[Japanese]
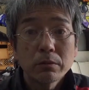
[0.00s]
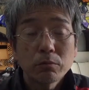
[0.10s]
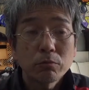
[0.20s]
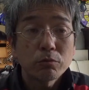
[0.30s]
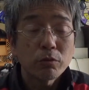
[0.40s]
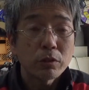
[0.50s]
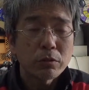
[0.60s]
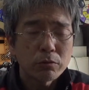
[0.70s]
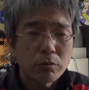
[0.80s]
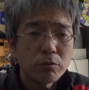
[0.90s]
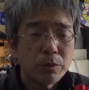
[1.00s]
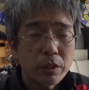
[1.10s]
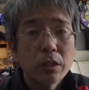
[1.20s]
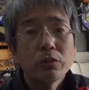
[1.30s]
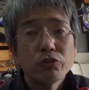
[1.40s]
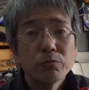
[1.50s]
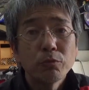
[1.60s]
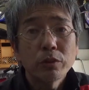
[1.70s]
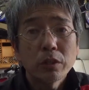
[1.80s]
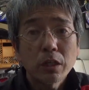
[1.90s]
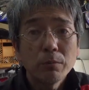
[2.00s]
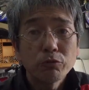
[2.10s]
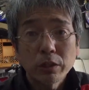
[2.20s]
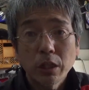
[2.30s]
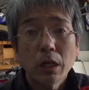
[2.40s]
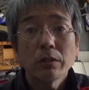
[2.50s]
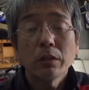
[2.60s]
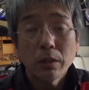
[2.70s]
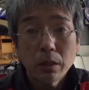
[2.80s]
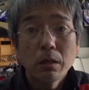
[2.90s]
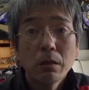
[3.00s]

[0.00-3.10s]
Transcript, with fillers: その、それ、それを見て注文って一回も受けてなかったんで。